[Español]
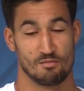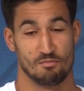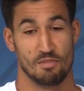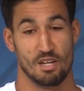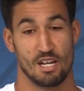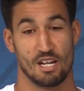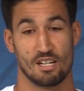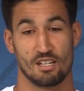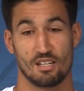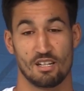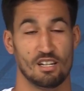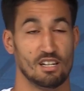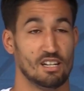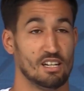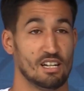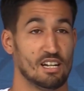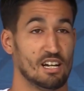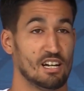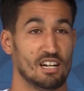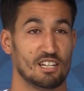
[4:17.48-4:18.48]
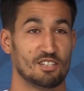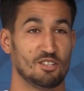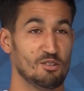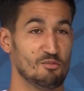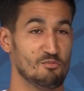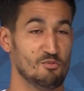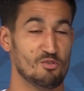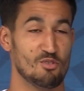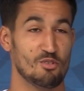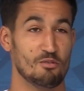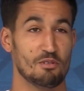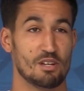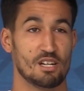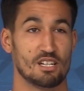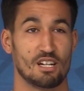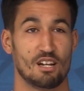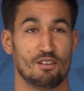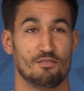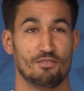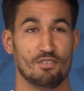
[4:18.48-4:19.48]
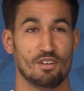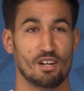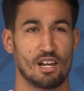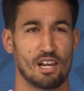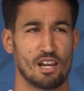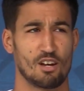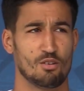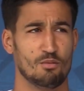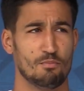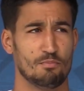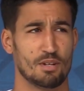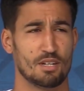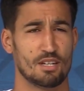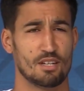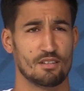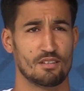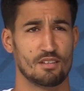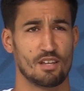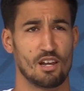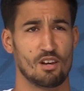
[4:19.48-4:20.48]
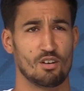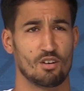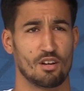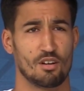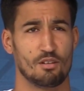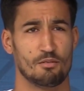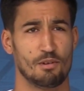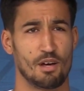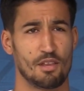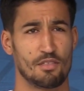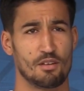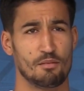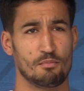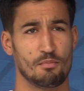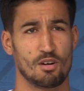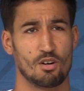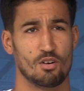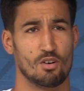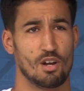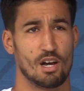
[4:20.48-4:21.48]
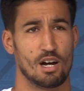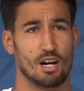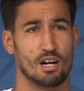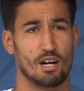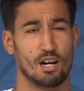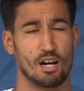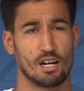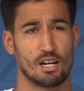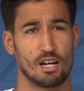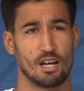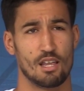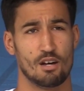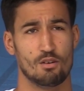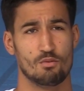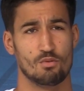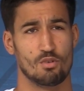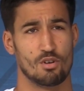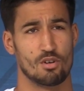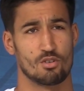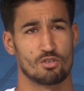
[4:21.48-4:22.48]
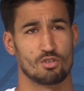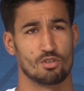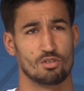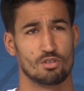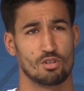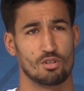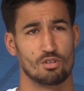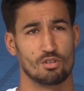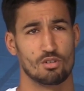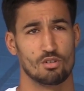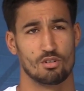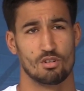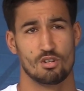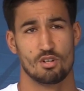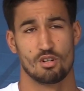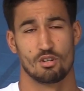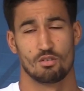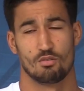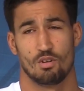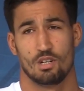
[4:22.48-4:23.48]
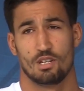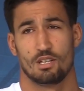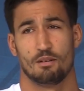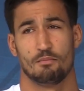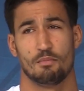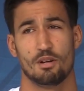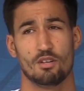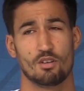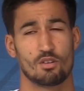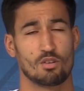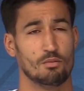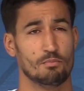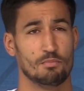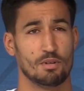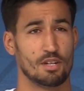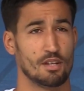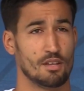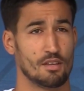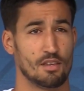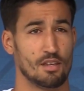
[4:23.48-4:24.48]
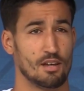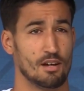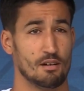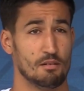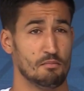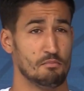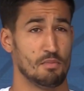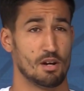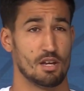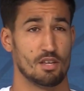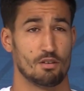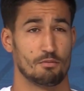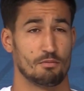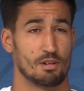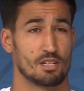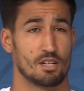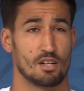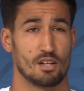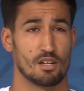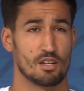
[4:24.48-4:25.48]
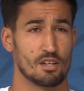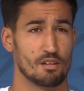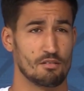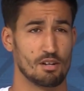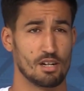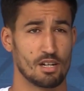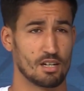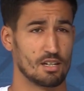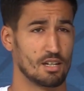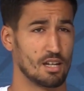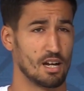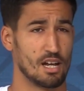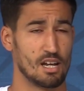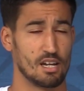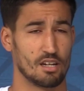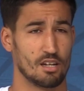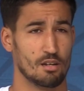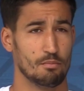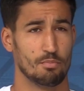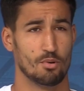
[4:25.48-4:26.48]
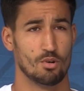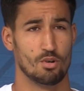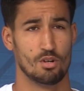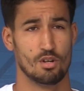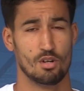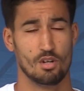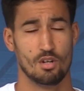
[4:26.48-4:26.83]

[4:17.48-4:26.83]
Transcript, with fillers: Bien, eh, a todo el mundo bien, al final la competencia es lo que nos va a hacer mejor a, cada uno de nosotros, ¿no? Cuanta mayor competencia, mayor va a ser el nivel que tenga el equipo.